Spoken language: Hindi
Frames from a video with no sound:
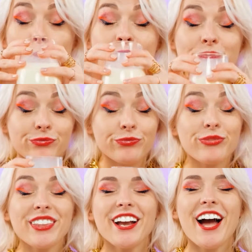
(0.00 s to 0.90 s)
कितना
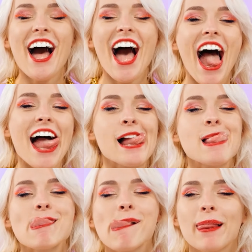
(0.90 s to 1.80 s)
बढ़िया
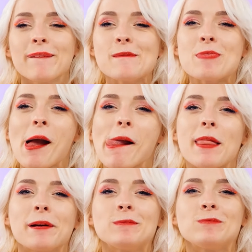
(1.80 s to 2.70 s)
तुरंत बेहतर लग रहा है